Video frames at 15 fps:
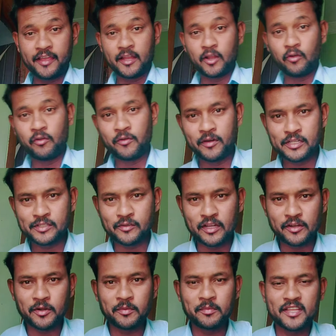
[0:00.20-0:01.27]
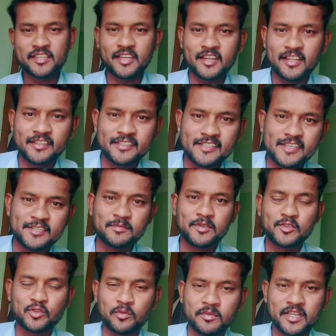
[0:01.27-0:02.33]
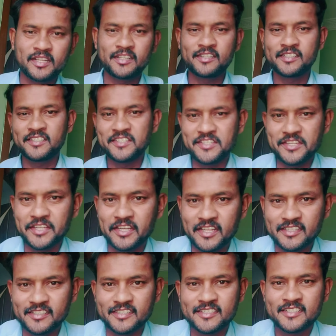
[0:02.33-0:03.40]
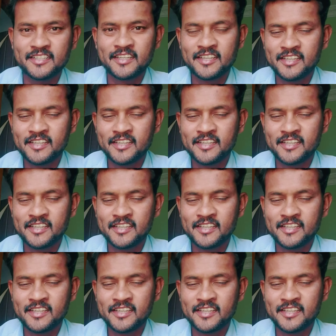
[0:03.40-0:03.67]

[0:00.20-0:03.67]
హలో వ్యూవర్స్ వెల్కమ్ టు మై ఛానల్ దిస్ ఈజ్ మీ సుమన్ జియాలజిస్ట్